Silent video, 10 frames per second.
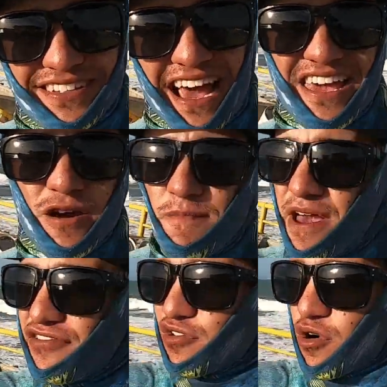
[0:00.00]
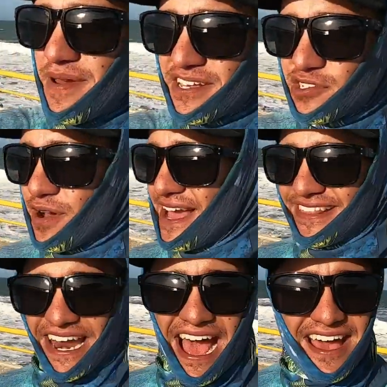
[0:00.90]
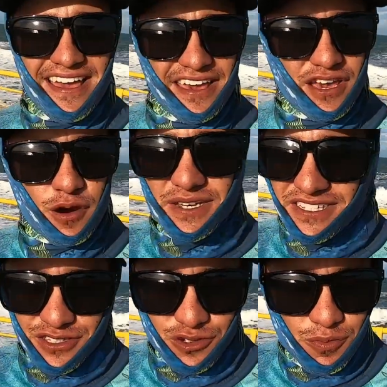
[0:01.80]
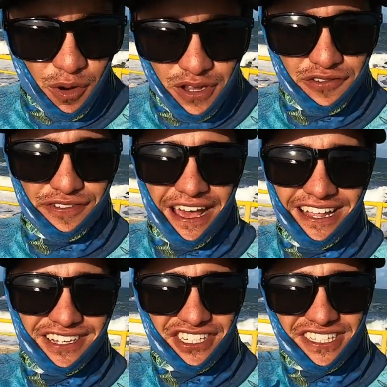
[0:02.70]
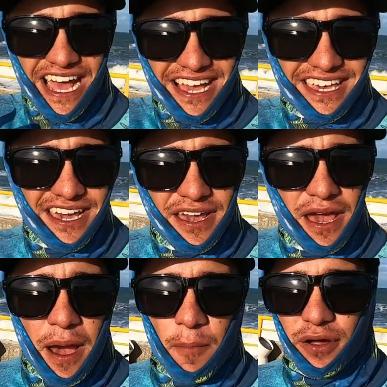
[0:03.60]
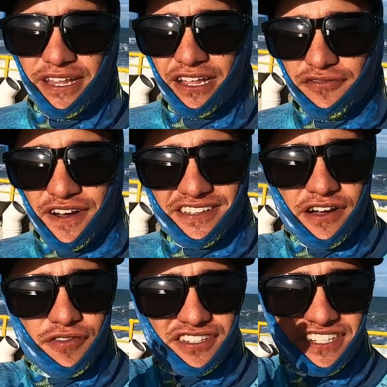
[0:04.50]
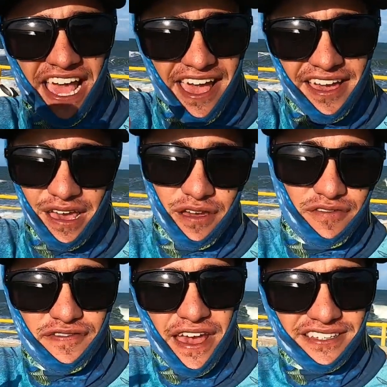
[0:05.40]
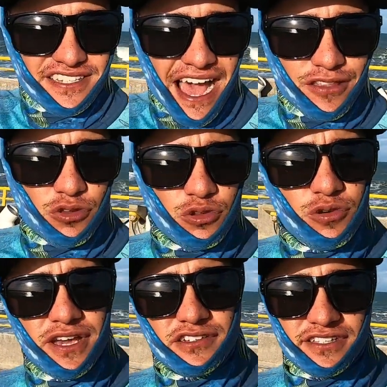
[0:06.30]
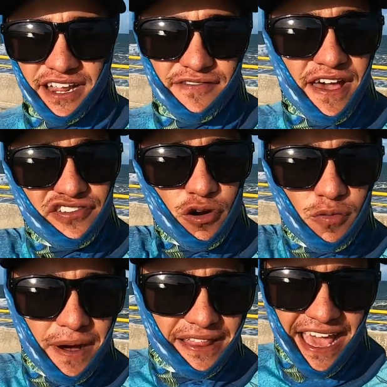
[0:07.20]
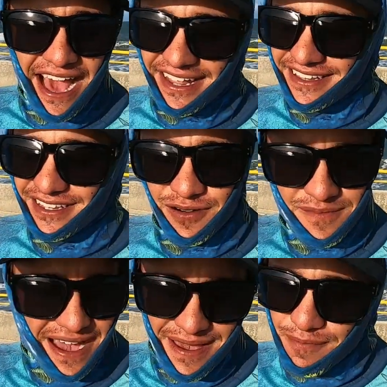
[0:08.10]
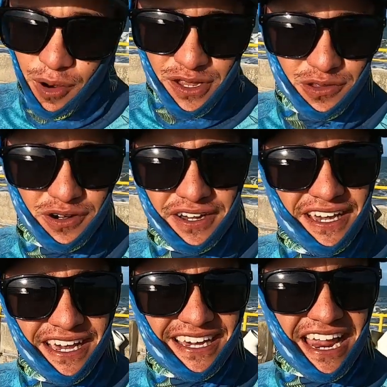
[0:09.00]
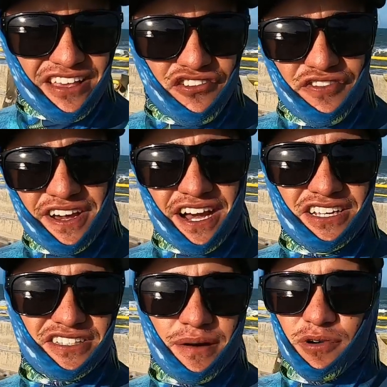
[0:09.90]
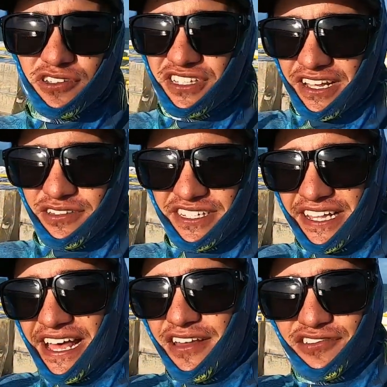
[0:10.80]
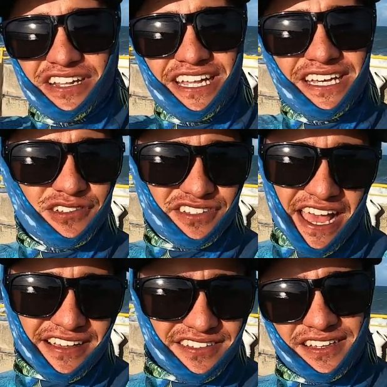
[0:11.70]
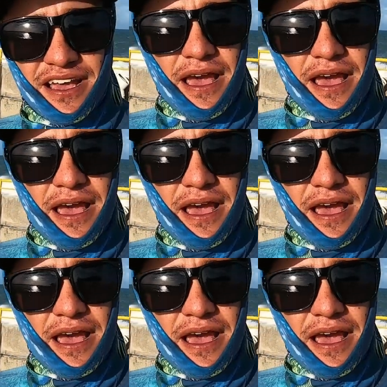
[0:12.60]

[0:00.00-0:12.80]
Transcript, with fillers: a sair, o peixe começou a entrar. Eu me sinto muito feliz de estar aqui podendo fazer você vivenciar tudo isso através de alguma tela. Então é muito, gratificante estar tá mostrando cenários lindos desses